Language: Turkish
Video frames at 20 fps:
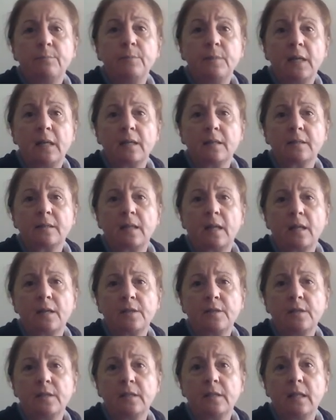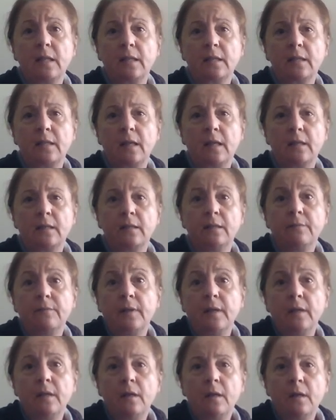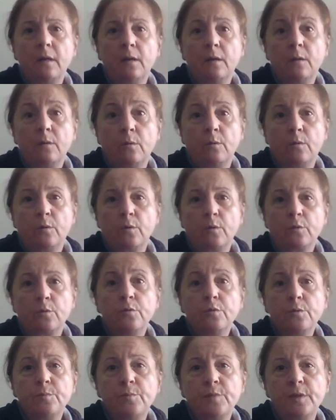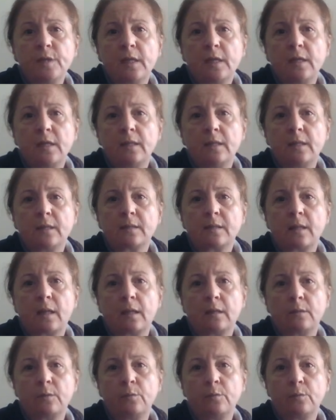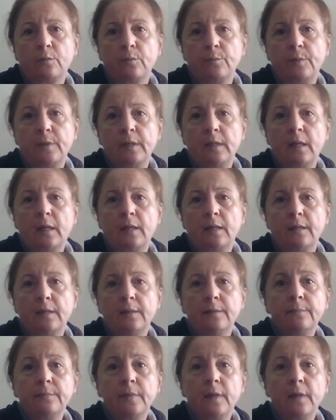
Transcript: Biraz daha şiddetlendi ve korkunç bir şekilde sallıyordu binayı.